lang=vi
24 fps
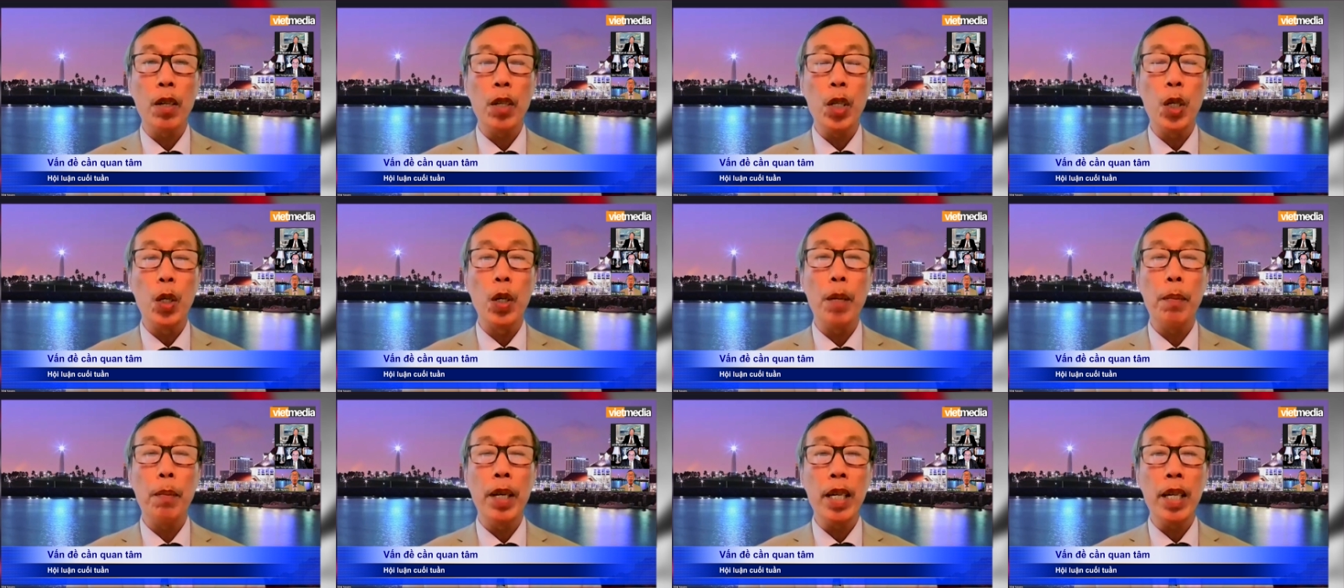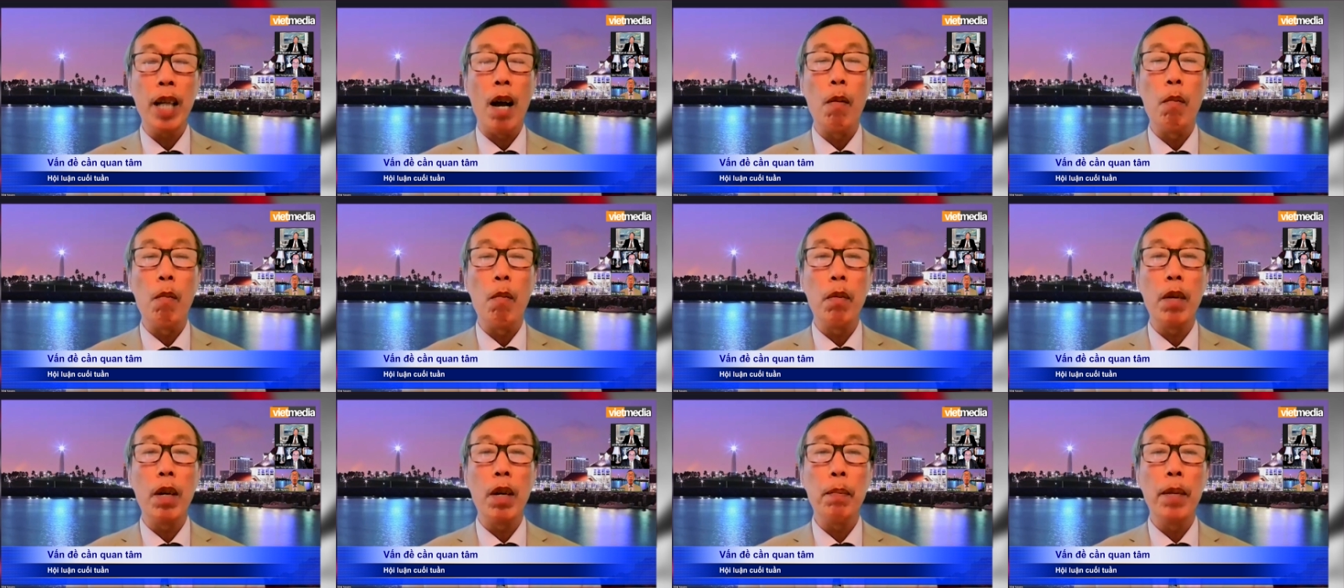có nhiều cái biến
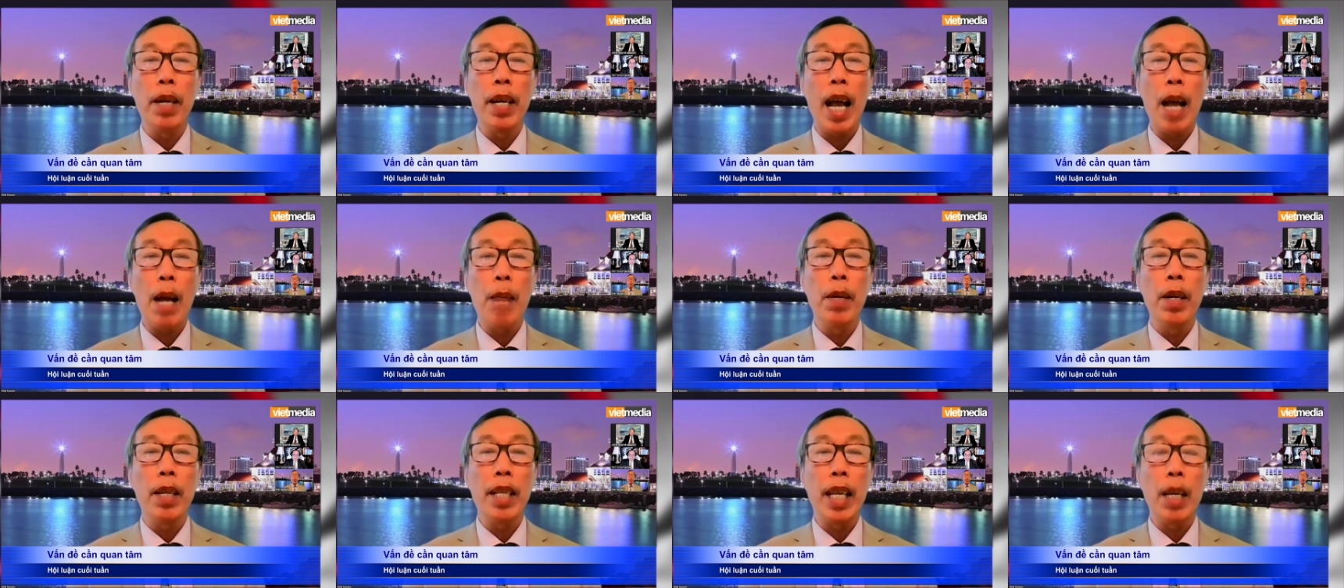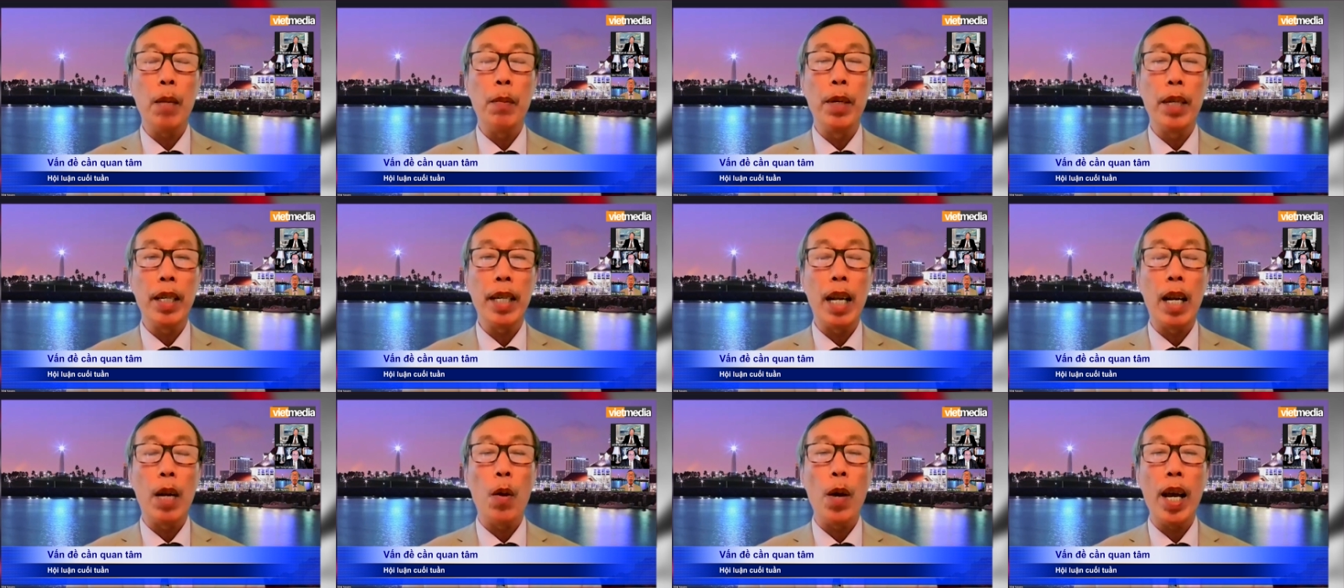động ở bên hai bên eo
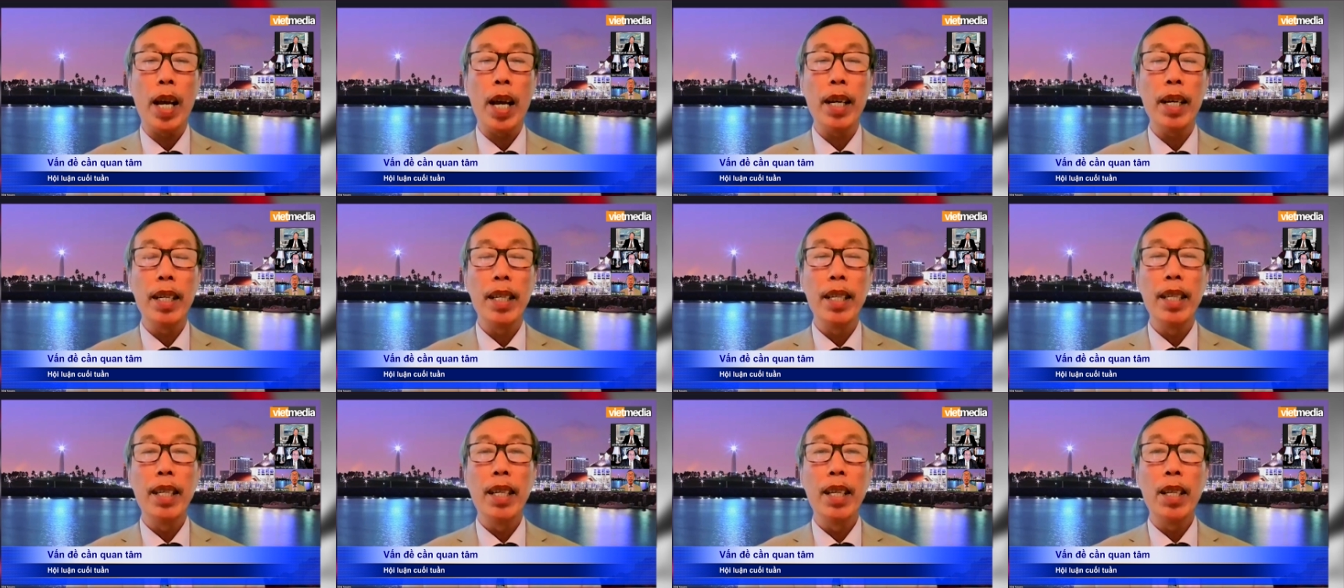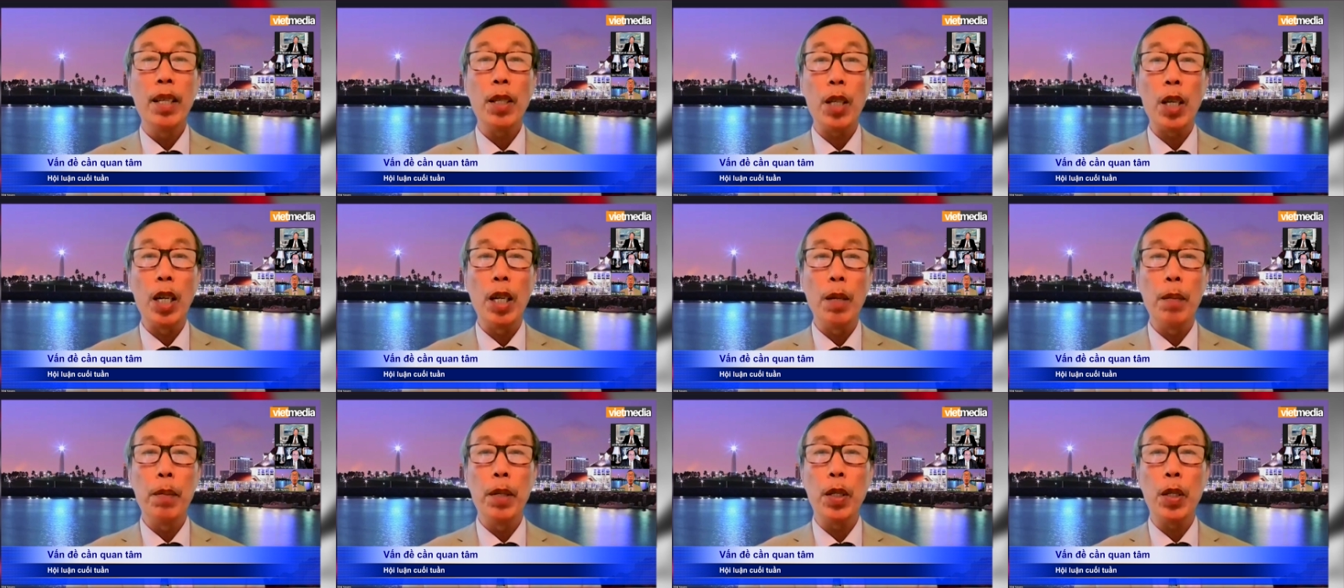biển Đài Loan
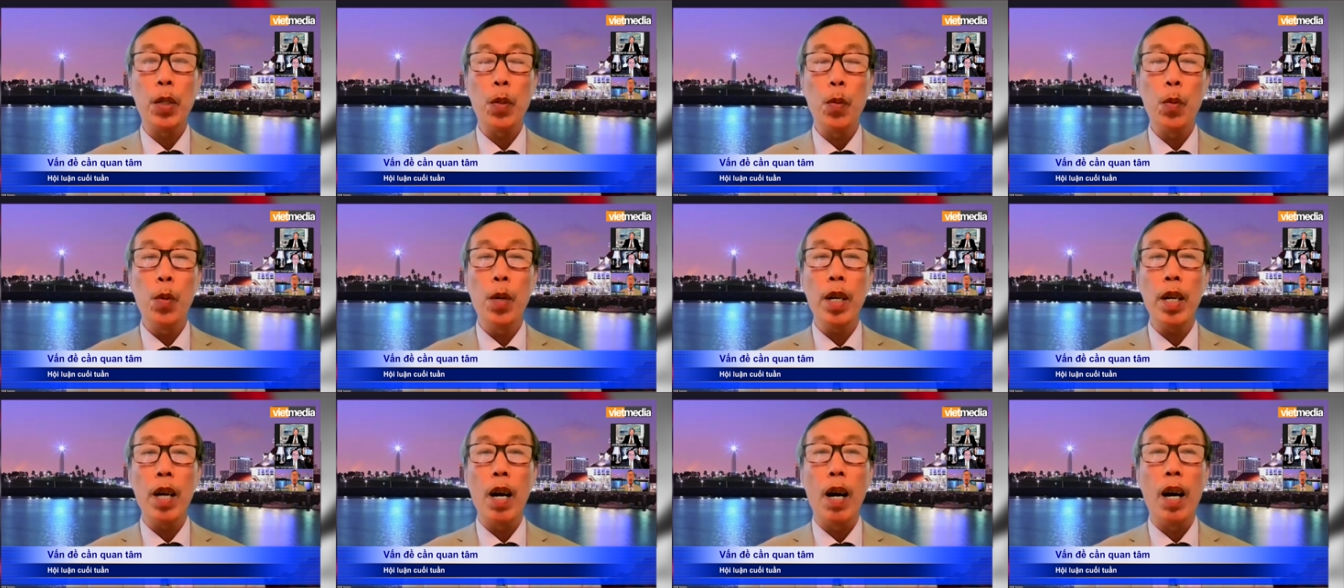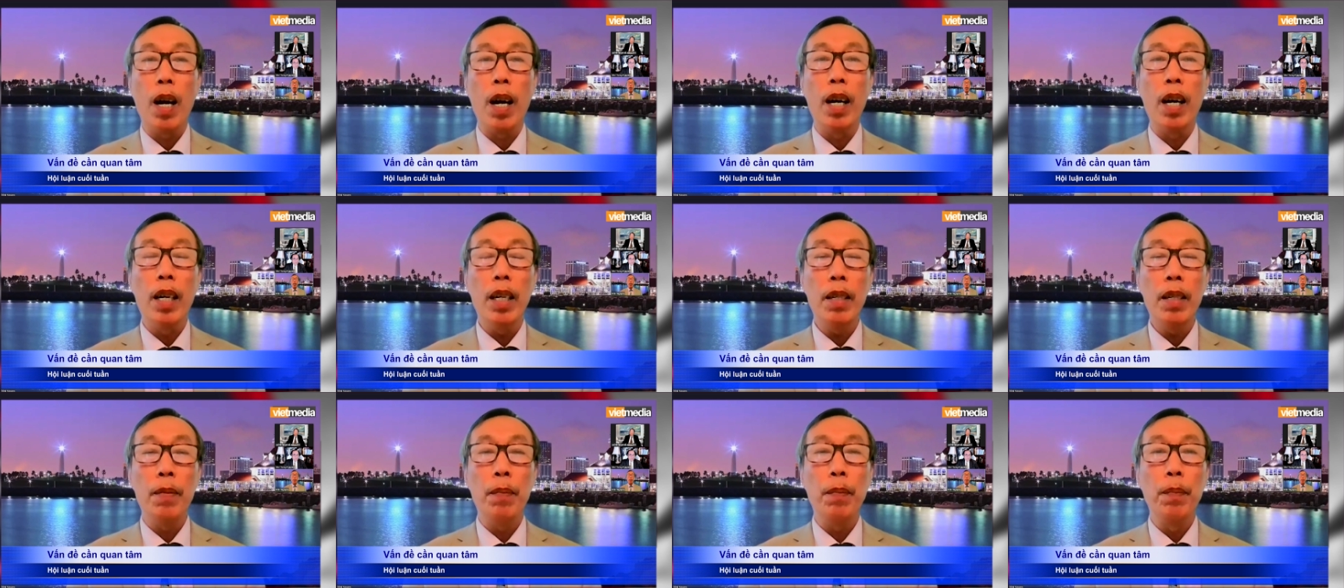cho nên bên Trung Quốc
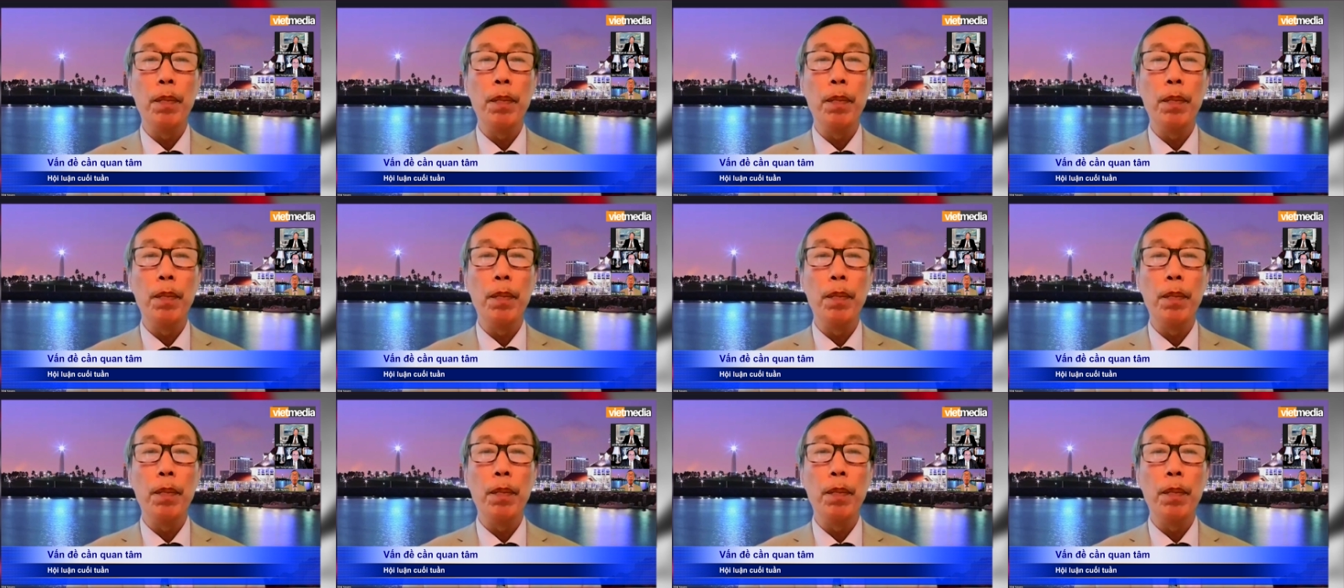họ